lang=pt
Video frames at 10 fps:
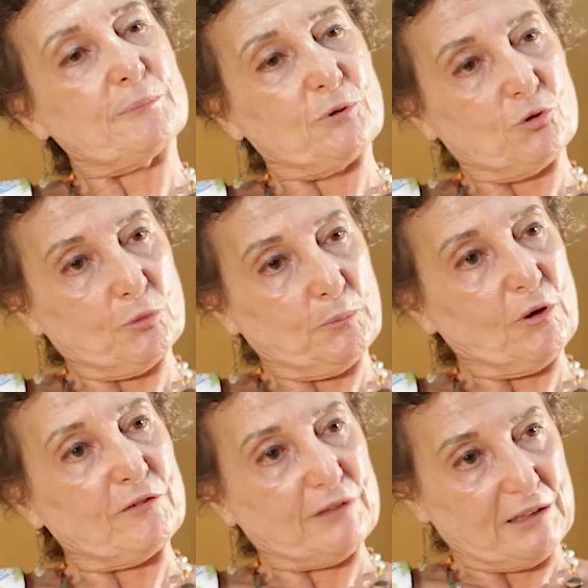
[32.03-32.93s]
para o Grupo
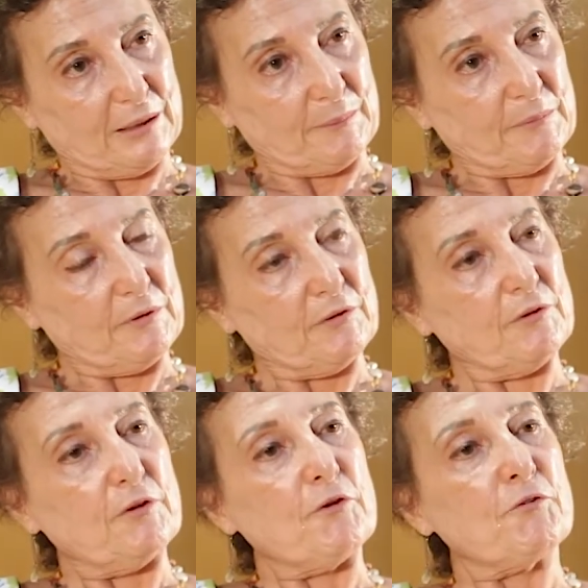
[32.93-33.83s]
Raverim
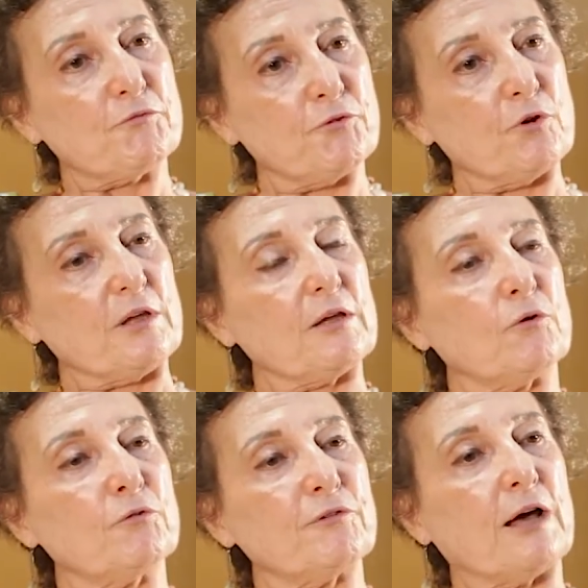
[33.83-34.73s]
foi
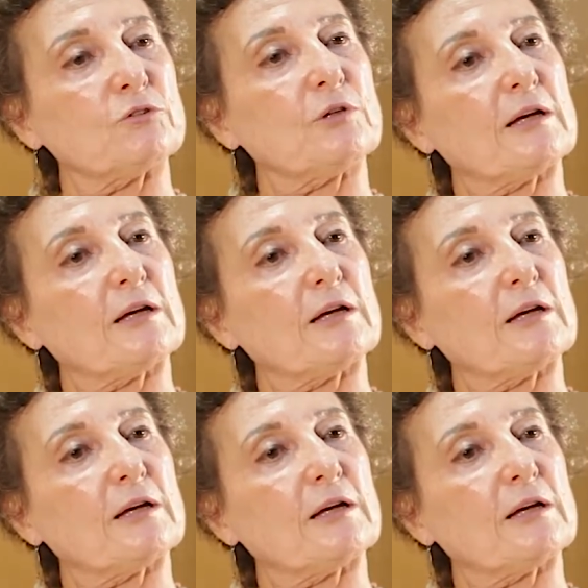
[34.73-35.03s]
o fato da